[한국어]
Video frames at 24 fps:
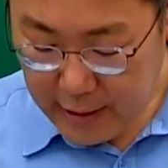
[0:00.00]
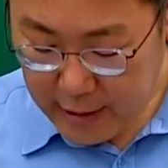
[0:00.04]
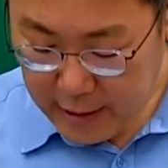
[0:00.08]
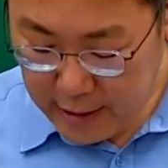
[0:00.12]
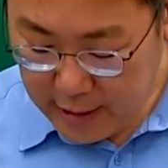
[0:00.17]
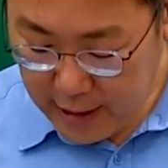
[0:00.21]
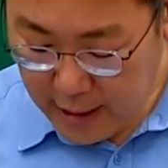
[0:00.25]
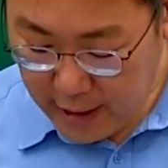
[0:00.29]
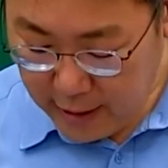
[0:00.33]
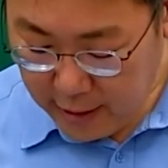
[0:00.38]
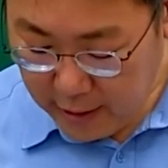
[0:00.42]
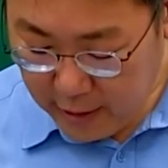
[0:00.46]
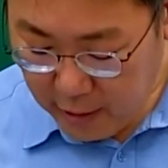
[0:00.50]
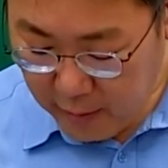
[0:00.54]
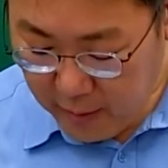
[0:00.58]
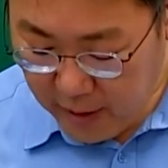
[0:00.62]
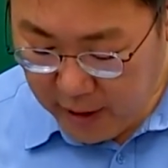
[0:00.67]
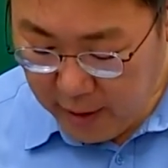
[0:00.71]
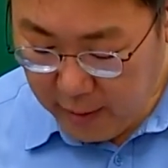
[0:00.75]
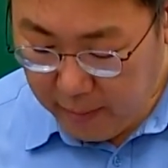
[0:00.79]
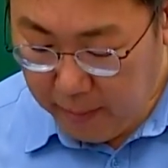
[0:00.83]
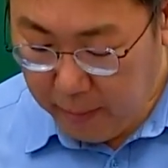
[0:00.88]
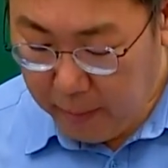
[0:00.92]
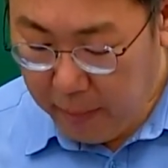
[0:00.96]
자,
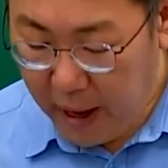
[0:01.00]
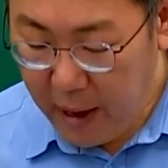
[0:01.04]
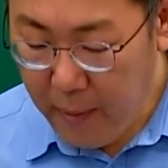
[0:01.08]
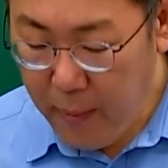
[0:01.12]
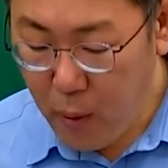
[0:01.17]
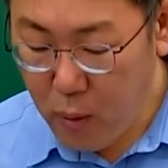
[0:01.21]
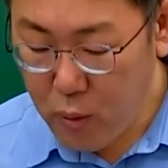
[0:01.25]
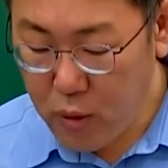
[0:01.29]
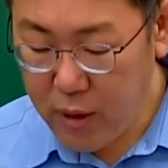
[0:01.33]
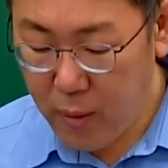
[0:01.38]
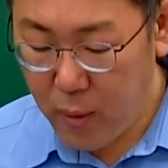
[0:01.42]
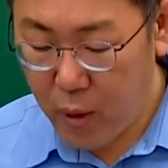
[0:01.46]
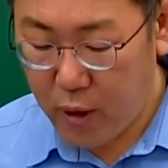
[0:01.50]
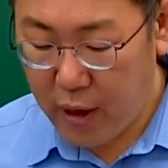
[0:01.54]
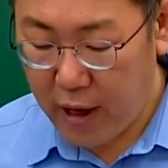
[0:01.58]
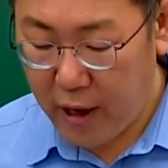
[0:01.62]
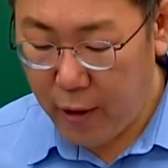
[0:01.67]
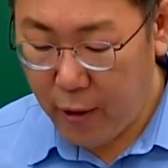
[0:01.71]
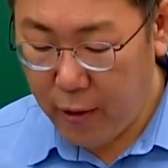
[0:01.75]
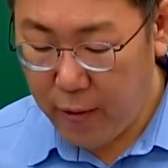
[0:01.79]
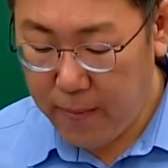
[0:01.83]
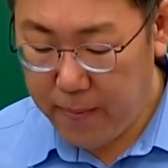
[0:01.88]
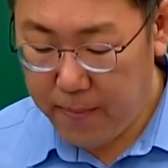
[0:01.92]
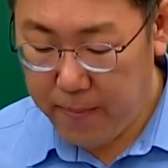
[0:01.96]
그러면 8번 문제 볼까요?